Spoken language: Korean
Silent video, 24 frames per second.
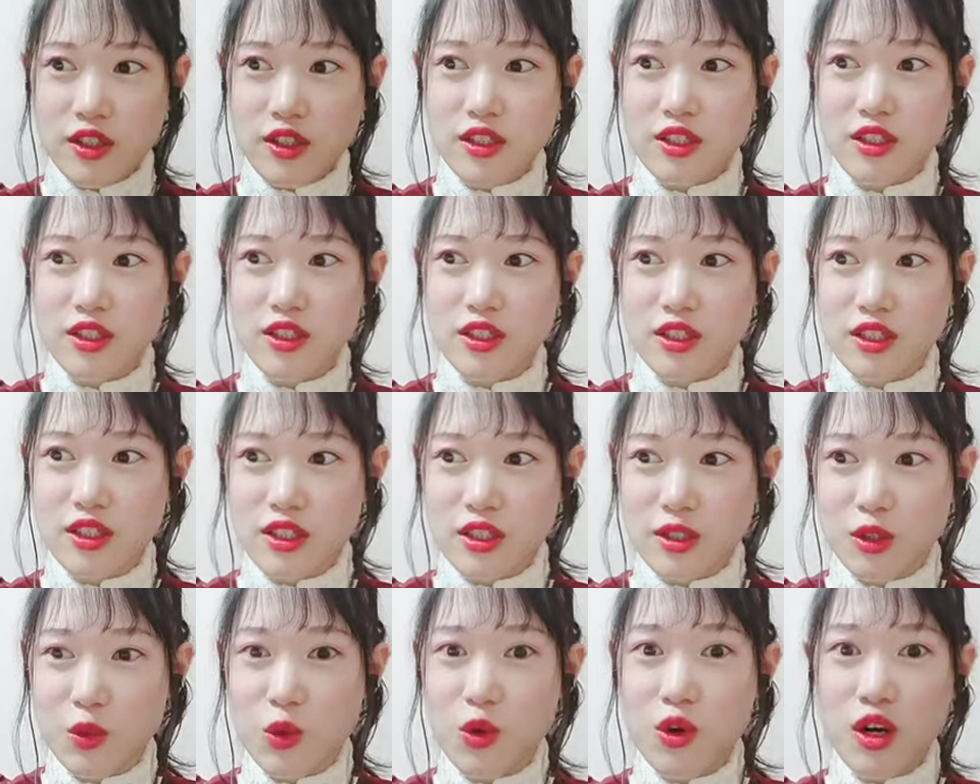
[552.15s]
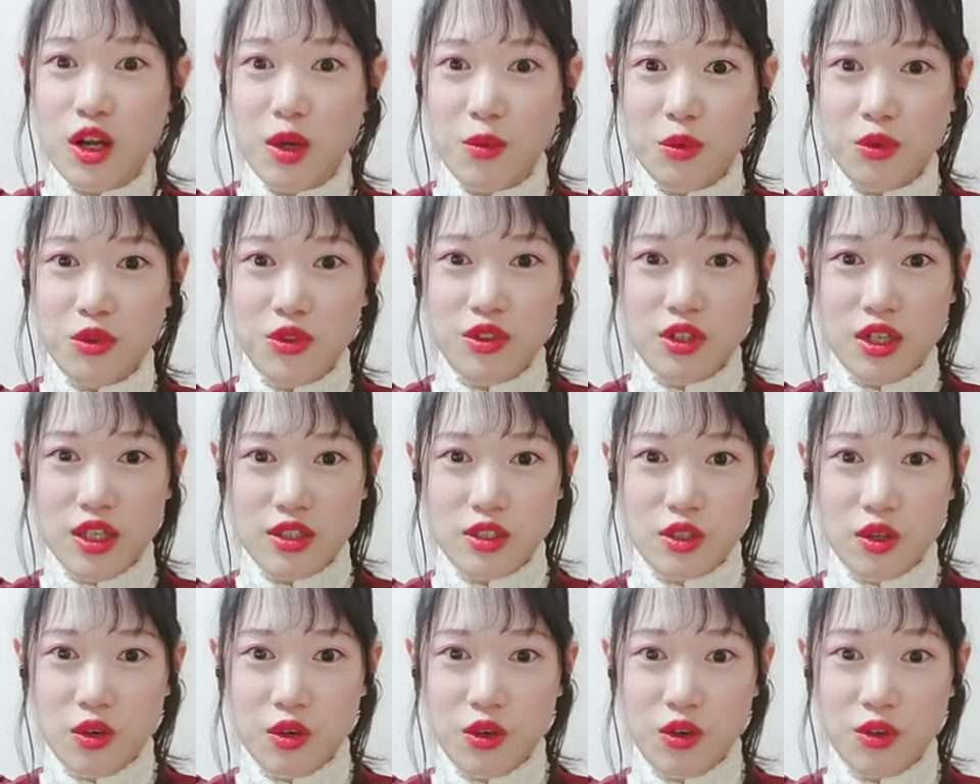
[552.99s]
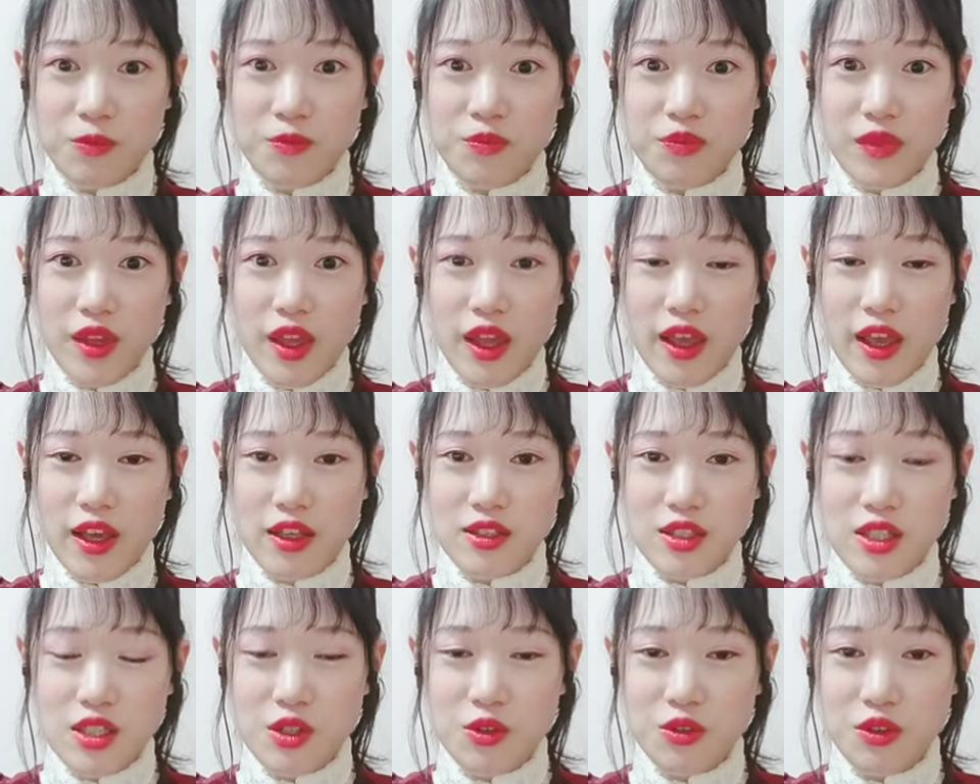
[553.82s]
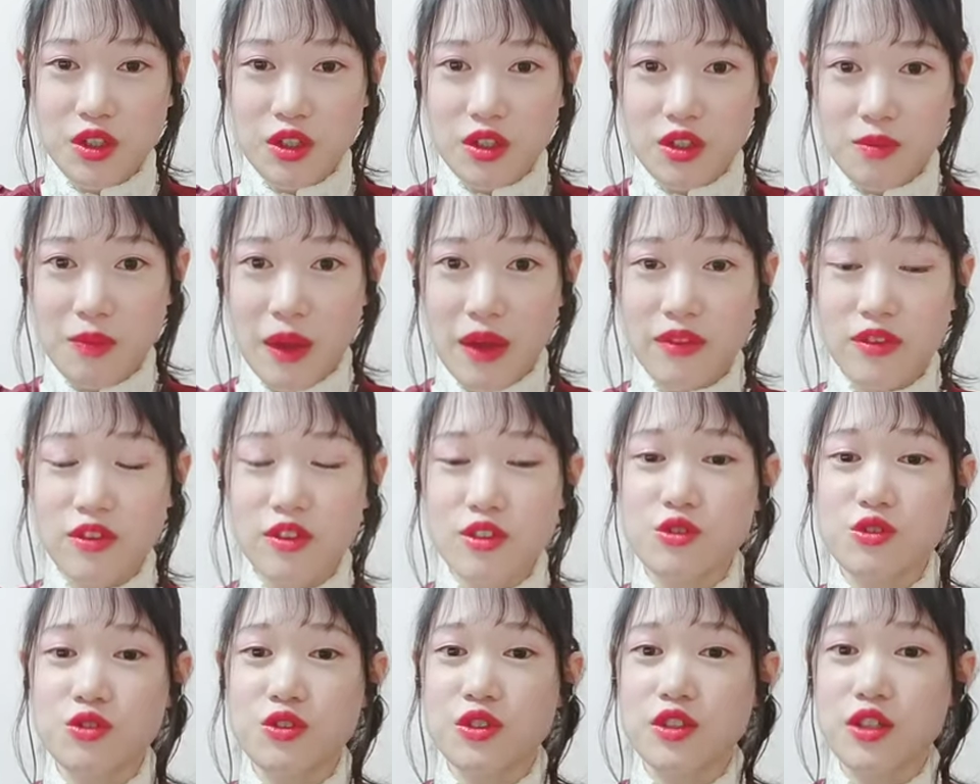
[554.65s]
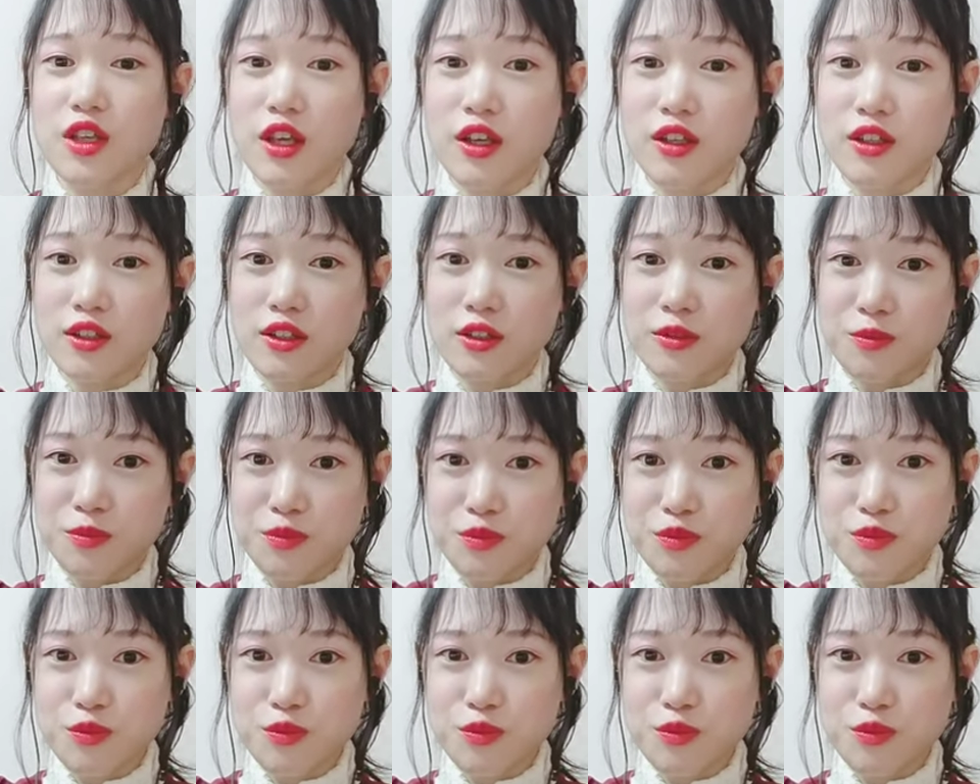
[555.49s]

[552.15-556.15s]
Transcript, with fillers: 이 콜라보를 해서 액세서리를 만들 수 있게끔